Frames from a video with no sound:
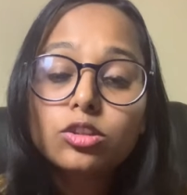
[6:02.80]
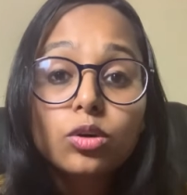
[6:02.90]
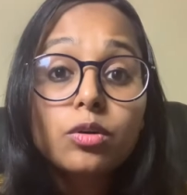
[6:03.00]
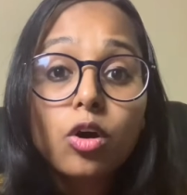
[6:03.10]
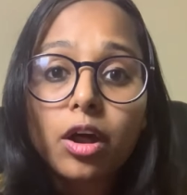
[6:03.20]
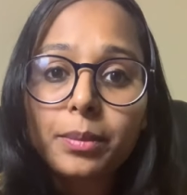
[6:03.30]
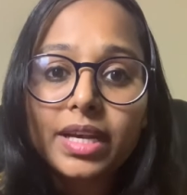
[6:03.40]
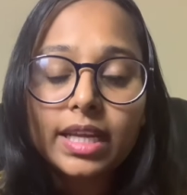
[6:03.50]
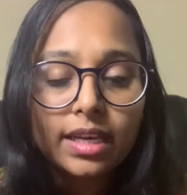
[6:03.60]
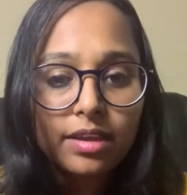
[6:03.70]
तो
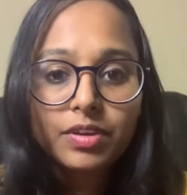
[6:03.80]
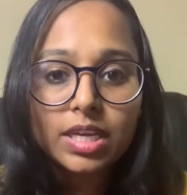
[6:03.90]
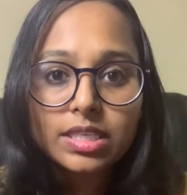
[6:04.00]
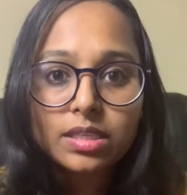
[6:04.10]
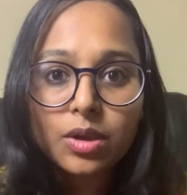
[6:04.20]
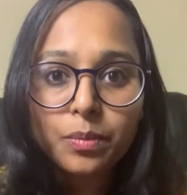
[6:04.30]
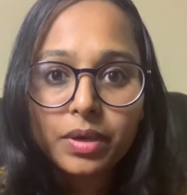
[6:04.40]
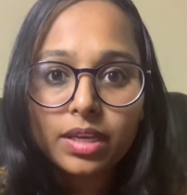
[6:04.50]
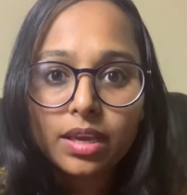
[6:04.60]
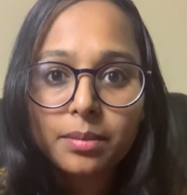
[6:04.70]
गवर्नमेंट ने लेवी किसके
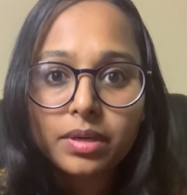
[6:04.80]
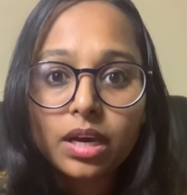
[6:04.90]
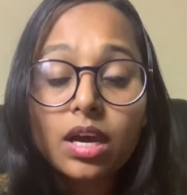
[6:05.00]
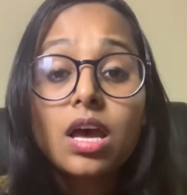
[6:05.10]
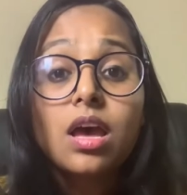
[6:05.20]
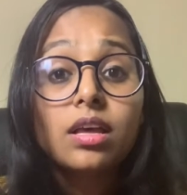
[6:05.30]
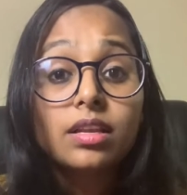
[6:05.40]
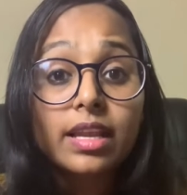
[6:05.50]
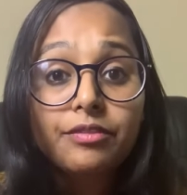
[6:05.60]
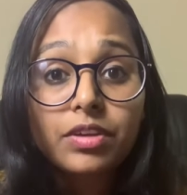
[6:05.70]
ऊपर किया बेटा
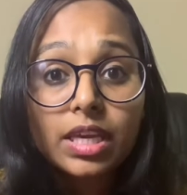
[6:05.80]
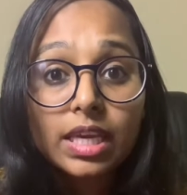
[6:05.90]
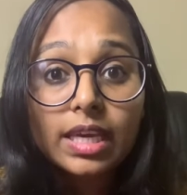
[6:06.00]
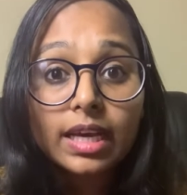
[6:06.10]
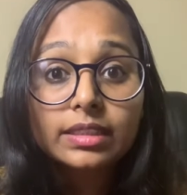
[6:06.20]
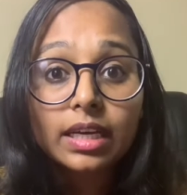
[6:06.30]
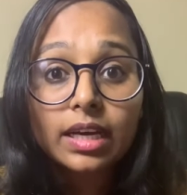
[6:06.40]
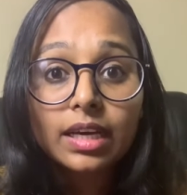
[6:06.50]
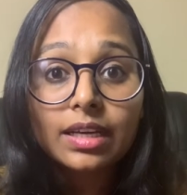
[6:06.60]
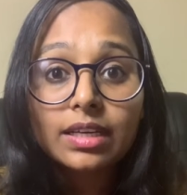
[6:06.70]
लेवी किया
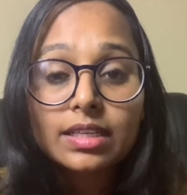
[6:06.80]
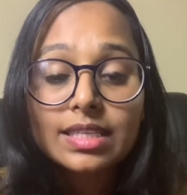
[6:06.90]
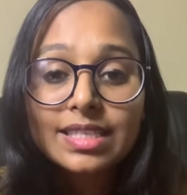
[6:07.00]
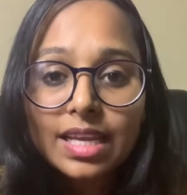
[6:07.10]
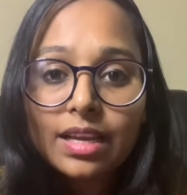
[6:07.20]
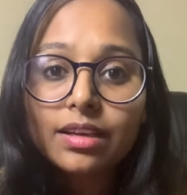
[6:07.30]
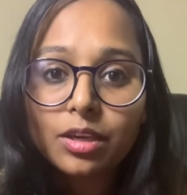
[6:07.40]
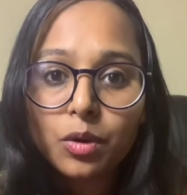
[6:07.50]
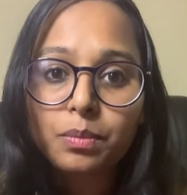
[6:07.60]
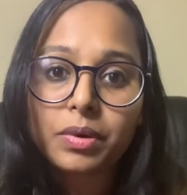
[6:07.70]
था सेलर
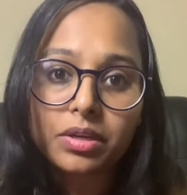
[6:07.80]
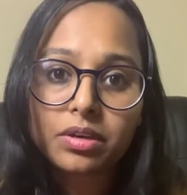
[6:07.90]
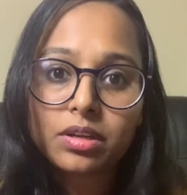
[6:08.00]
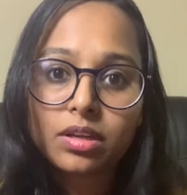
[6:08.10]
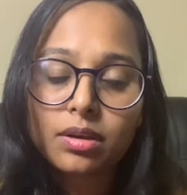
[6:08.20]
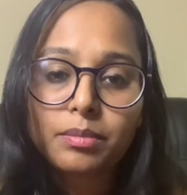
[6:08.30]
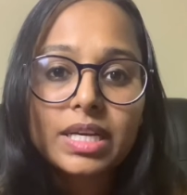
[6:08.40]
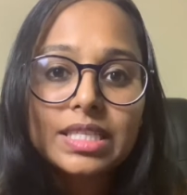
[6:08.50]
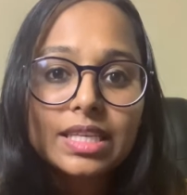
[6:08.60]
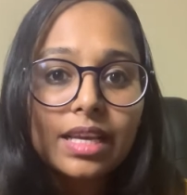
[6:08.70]
के ऊपर
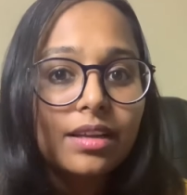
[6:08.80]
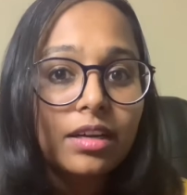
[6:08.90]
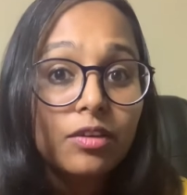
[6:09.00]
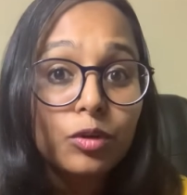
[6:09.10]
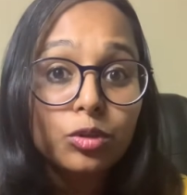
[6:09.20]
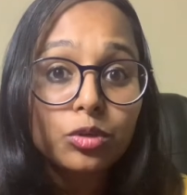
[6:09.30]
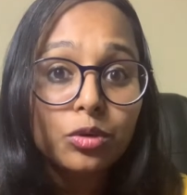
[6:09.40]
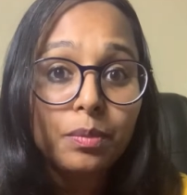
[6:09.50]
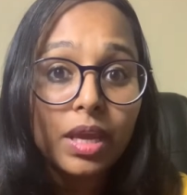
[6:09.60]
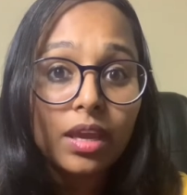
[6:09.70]
बट सेलर ने वो दो
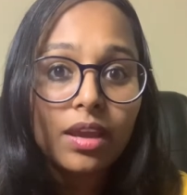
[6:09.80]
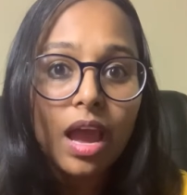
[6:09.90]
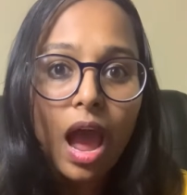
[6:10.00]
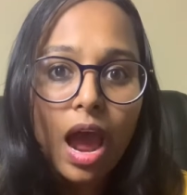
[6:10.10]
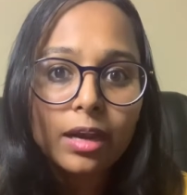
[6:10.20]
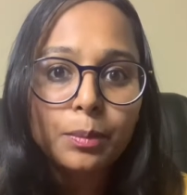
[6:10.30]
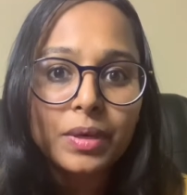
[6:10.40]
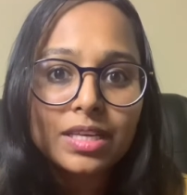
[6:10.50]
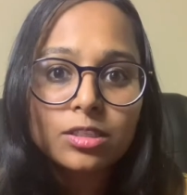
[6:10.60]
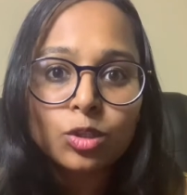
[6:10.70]
रुपए आठ
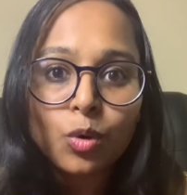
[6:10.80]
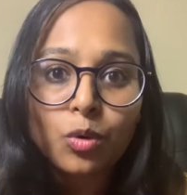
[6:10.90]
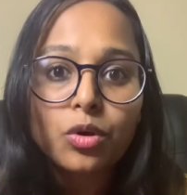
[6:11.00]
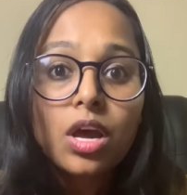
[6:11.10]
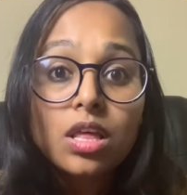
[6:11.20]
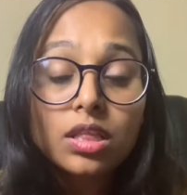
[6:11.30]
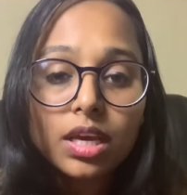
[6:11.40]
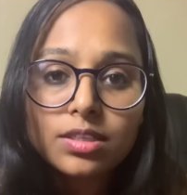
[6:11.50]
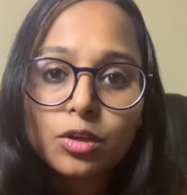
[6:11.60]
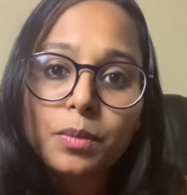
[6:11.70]
प्लस दो
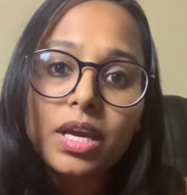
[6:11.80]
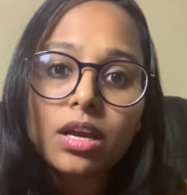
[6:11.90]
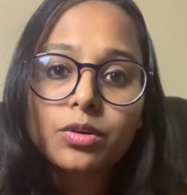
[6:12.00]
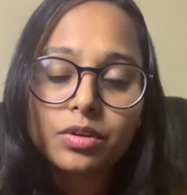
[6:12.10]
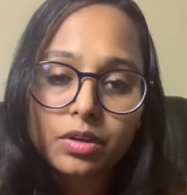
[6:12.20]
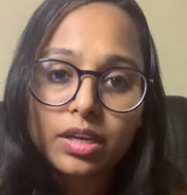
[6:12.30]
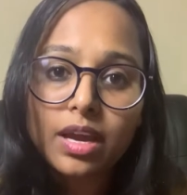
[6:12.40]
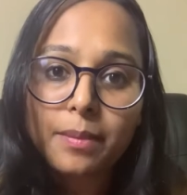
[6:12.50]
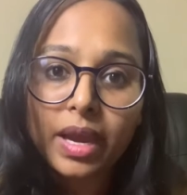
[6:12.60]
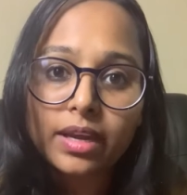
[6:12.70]
दस रुपए का कुरकुरे
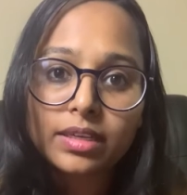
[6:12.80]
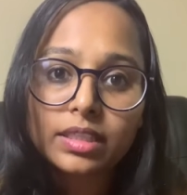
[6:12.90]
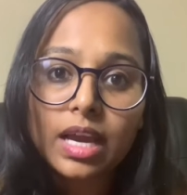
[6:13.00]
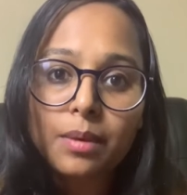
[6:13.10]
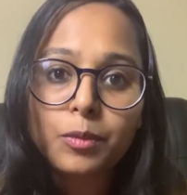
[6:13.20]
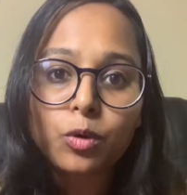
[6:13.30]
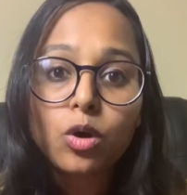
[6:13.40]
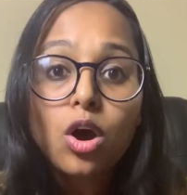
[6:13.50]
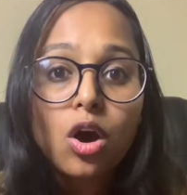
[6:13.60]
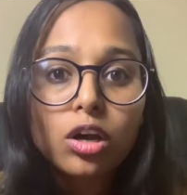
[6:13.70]
का पैकेट दिया आपको
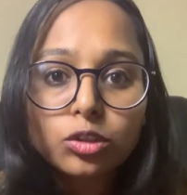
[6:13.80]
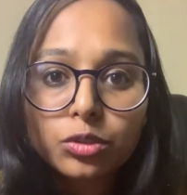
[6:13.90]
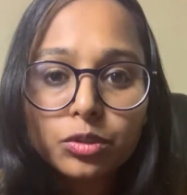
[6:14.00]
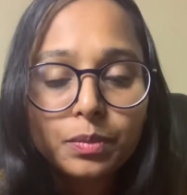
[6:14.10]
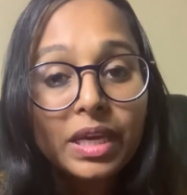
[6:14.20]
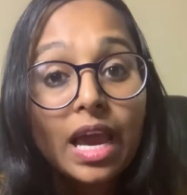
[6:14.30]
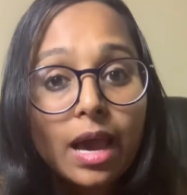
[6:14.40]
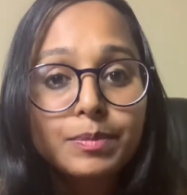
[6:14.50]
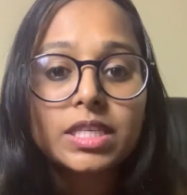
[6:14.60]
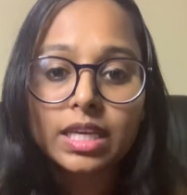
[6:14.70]
और दो रुपए
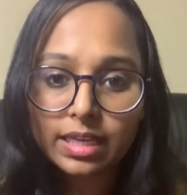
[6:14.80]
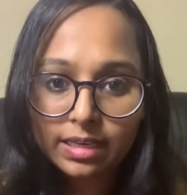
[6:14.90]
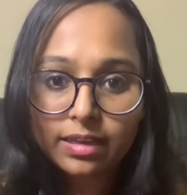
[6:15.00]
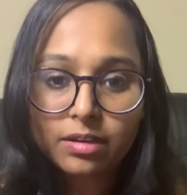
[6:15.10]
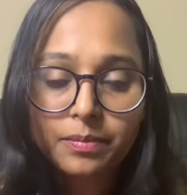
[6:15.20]
आपसे ले लिया